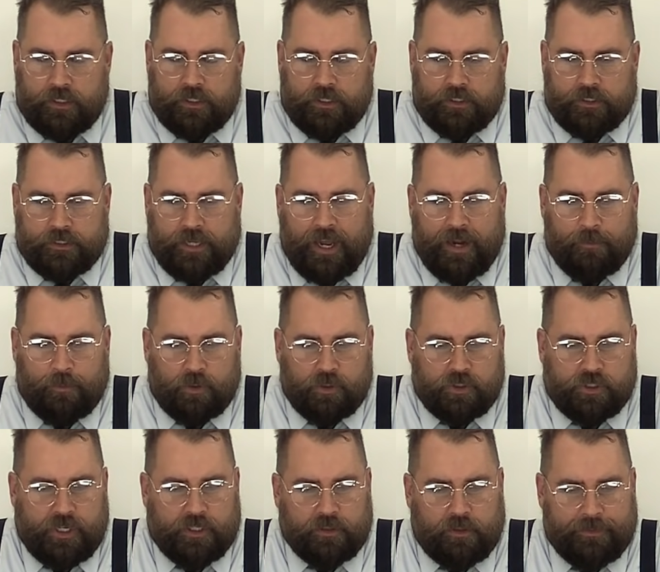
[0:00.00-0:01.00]
Salmos
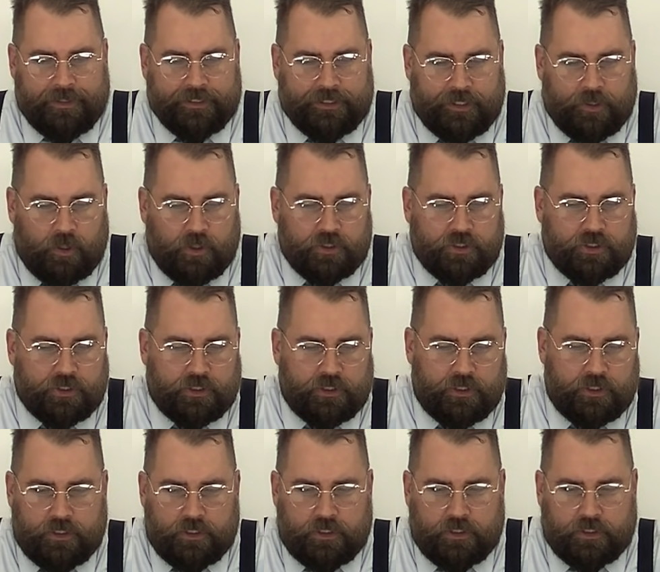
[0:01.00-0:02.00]
122,
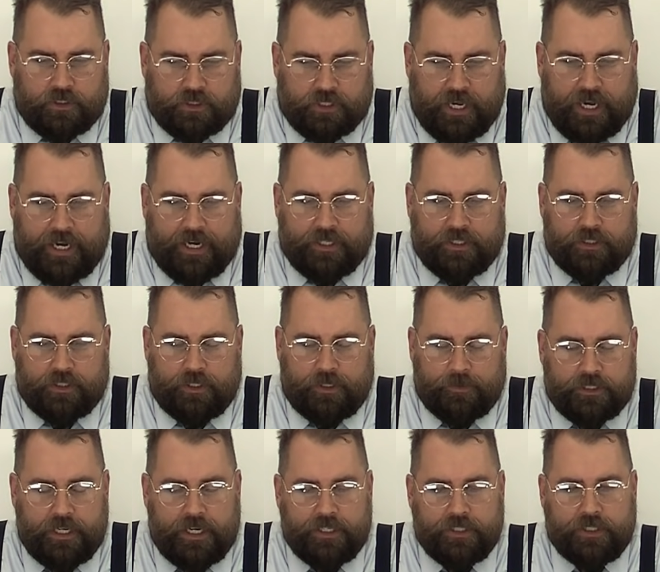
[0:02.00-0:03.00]
6
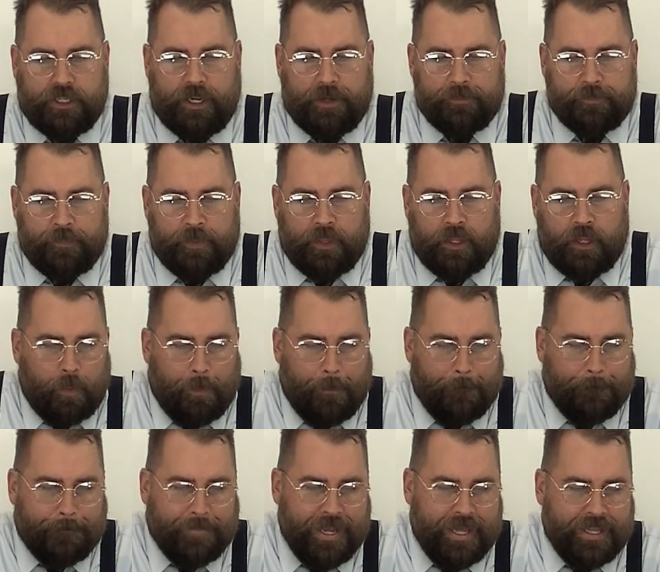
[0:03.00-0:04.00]
dice,
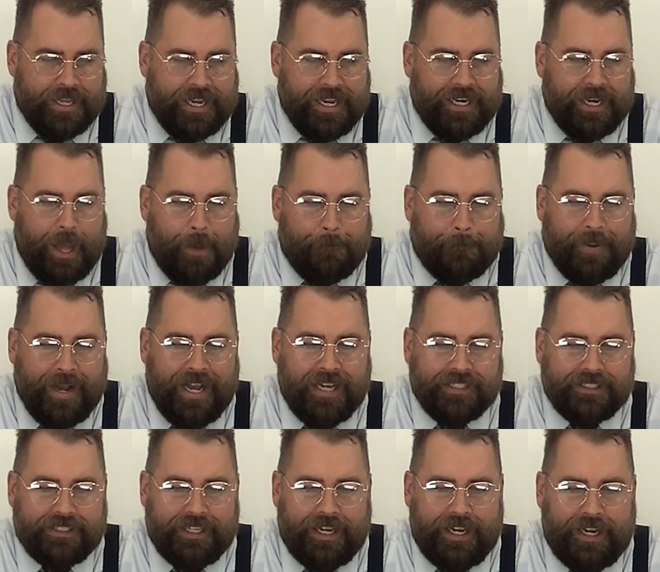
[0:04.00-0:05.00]
pedir la
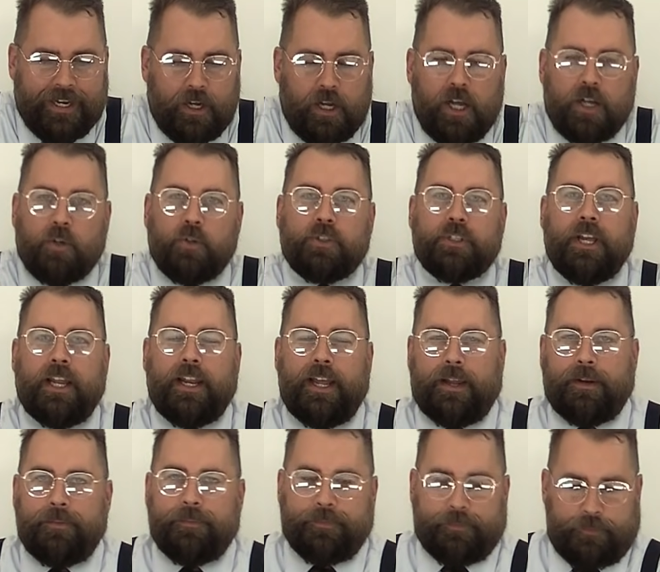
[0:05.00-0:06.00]
paz de
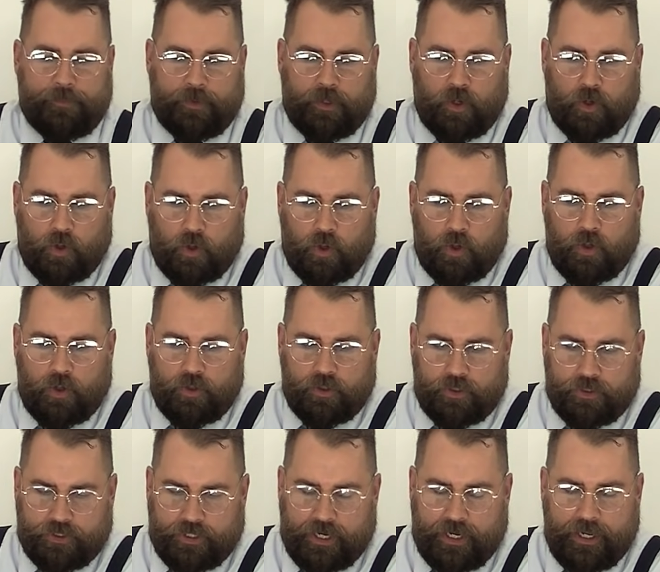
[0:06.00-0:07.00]
Jerusalén, o
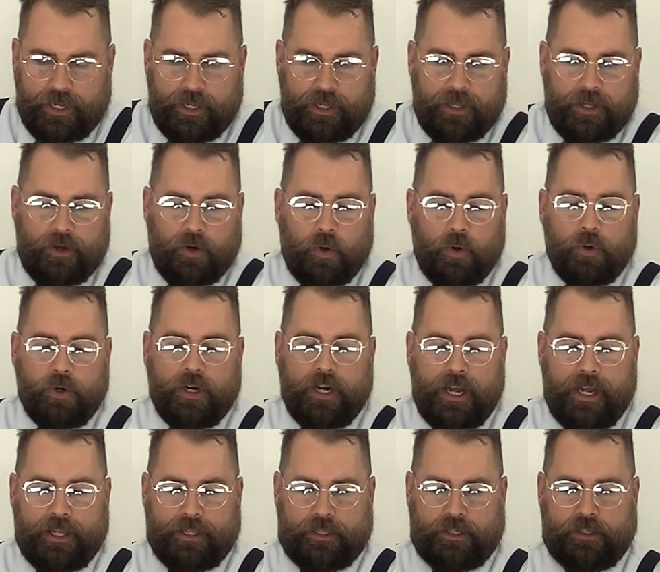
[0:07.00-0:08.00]
sea,
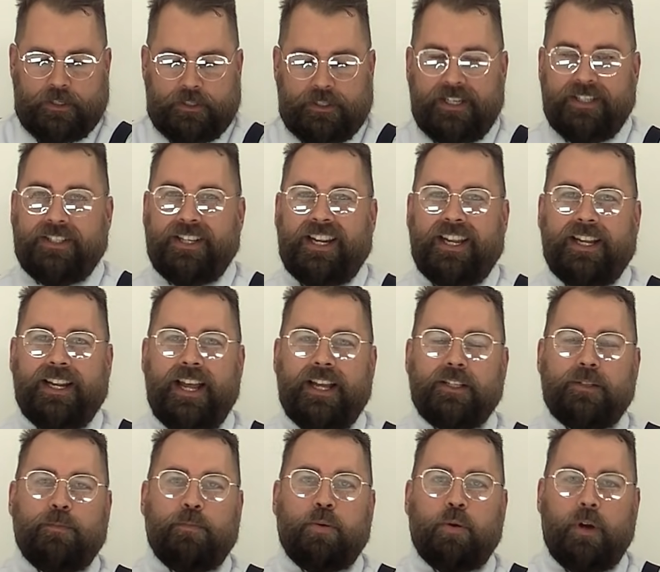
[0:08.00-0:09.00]
orad, dice en
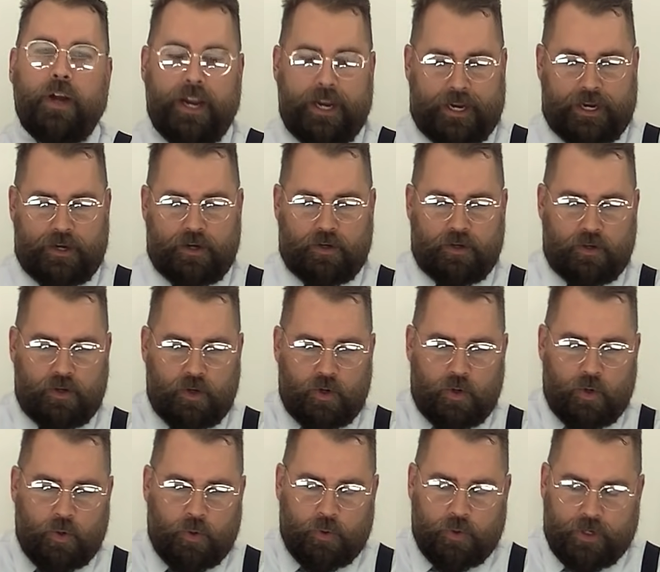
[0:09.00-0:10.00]
inglés, pray,
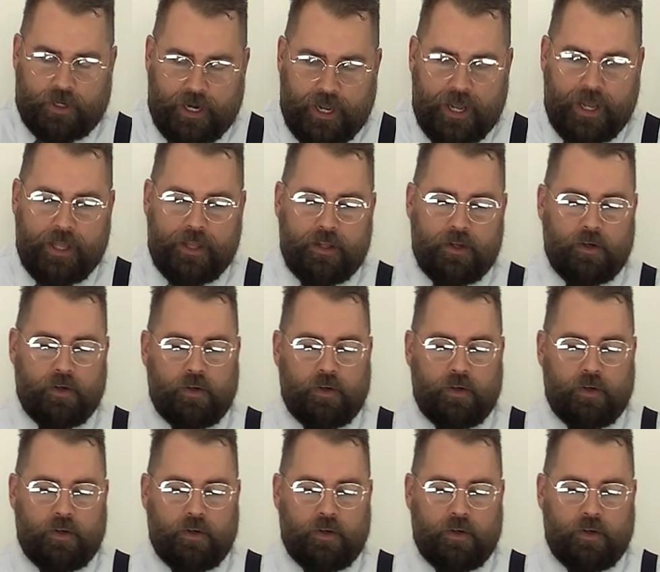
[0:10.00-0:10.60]
orad